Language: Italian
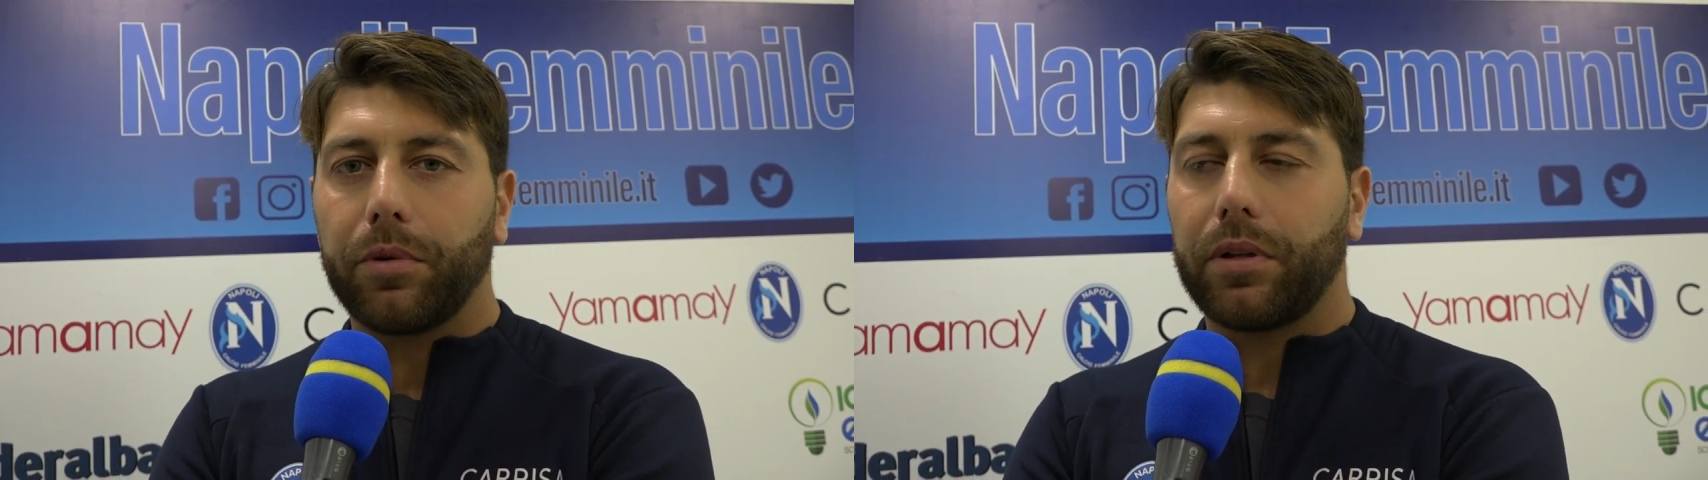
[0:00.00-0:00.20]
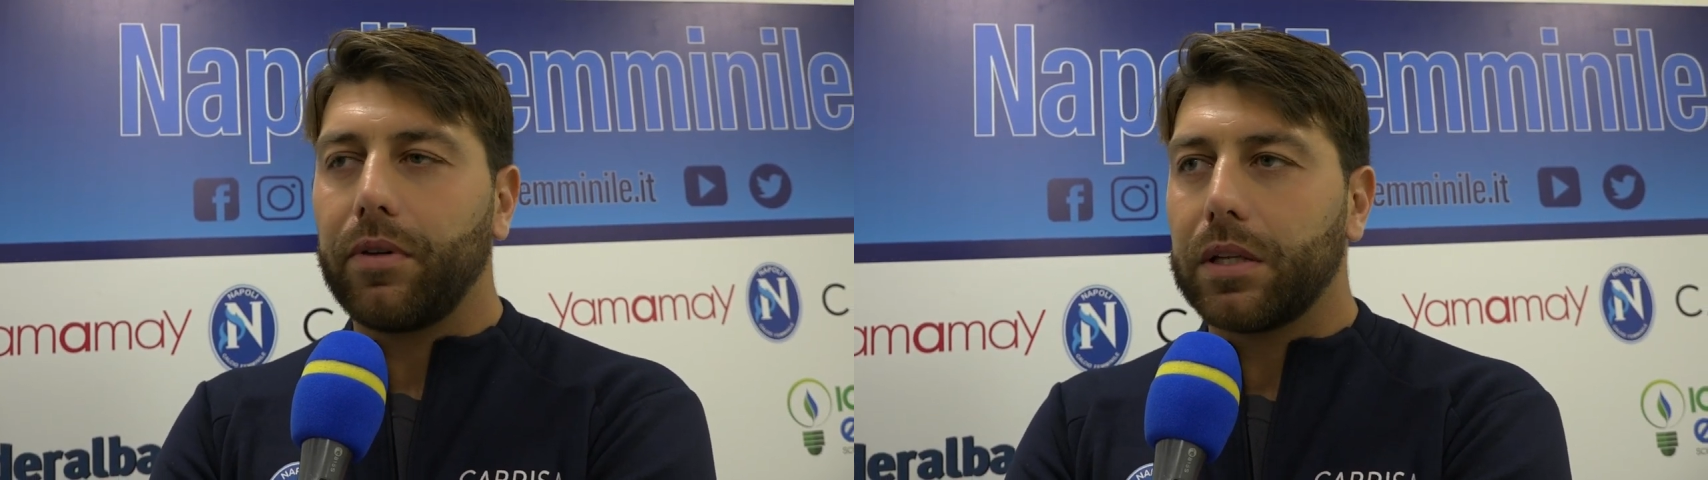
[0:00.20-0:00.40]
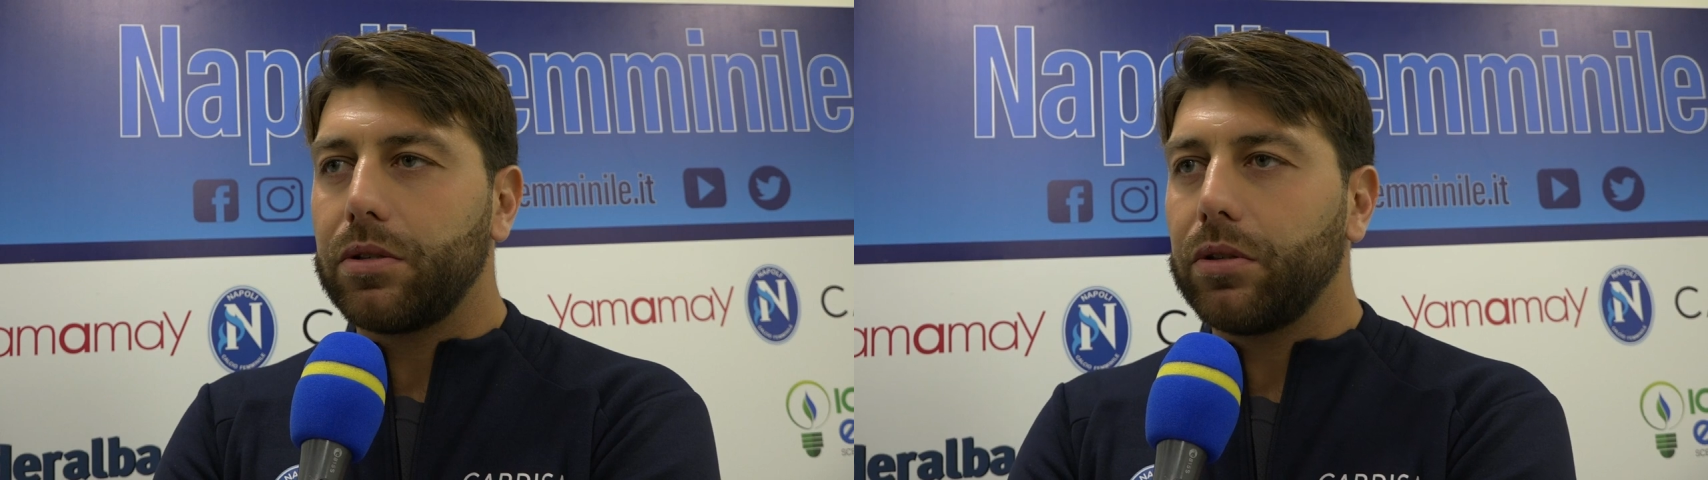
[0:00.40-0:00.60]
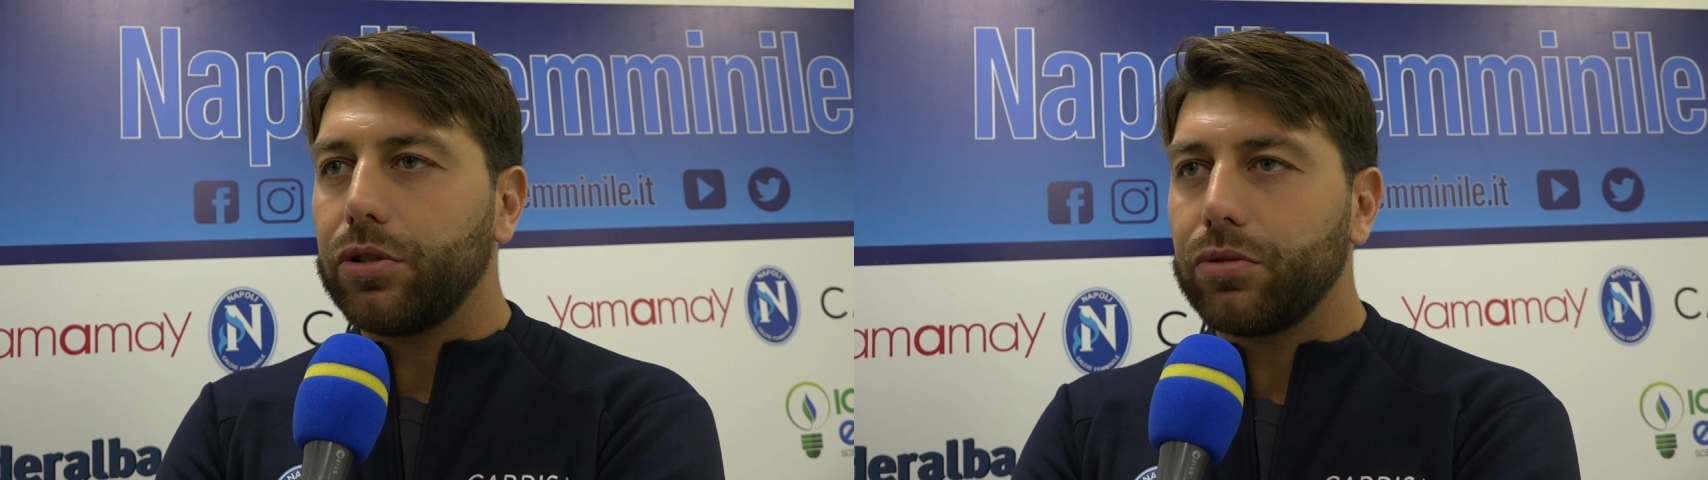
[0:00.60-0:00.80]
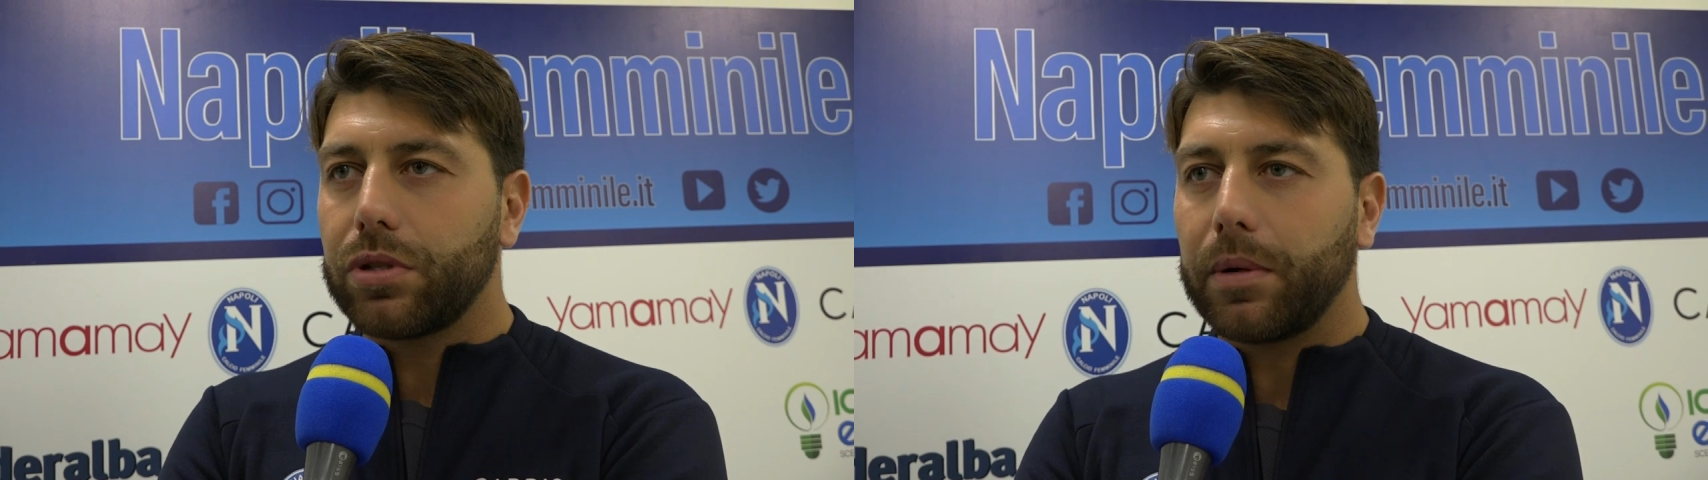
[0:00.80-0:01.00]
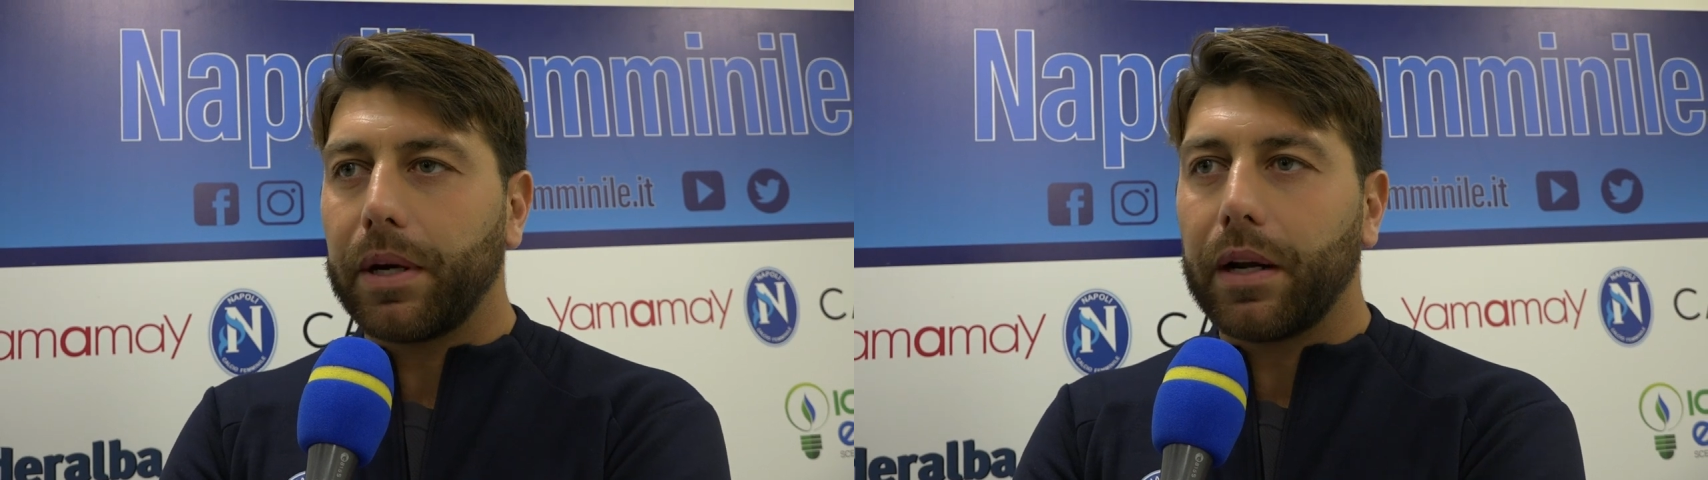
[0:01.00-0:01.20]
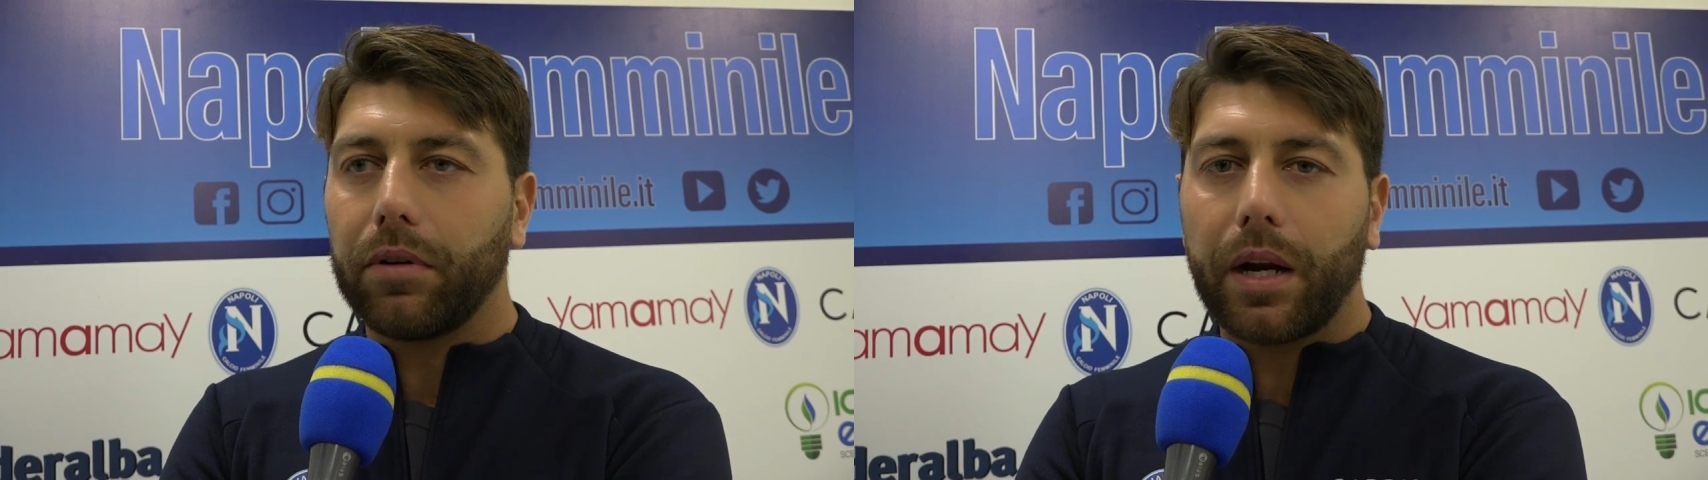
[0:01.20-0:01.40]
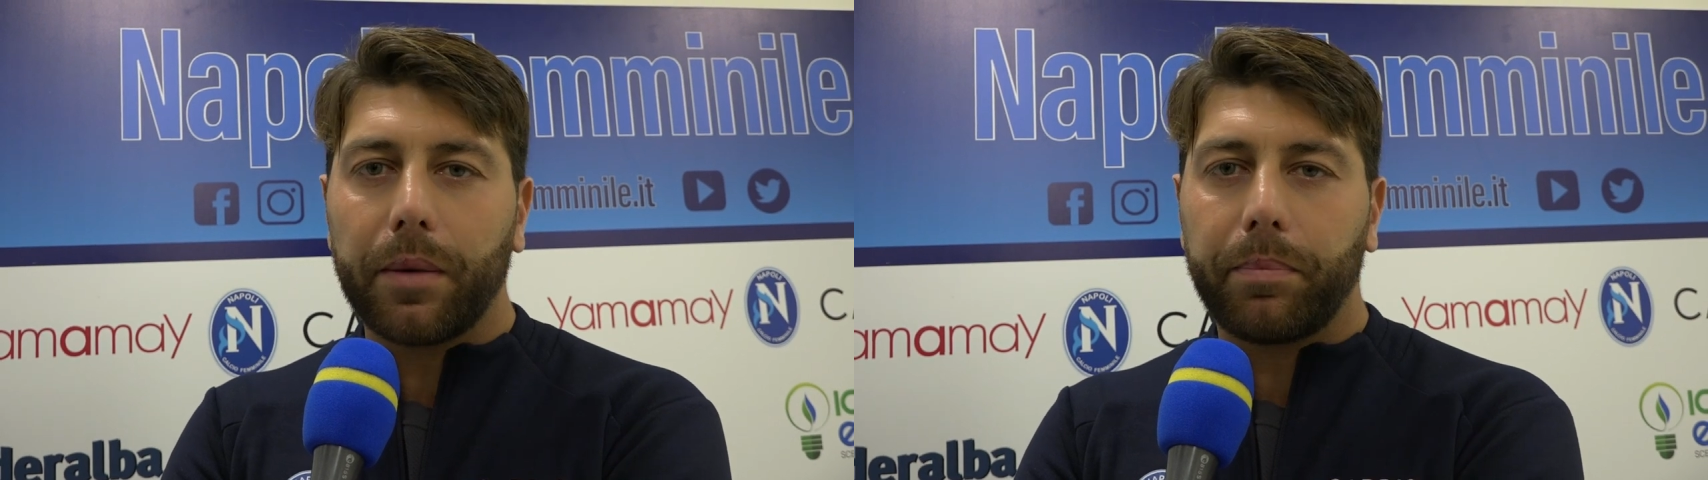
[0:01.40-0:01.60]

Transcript: motivazioni giuste per lavorare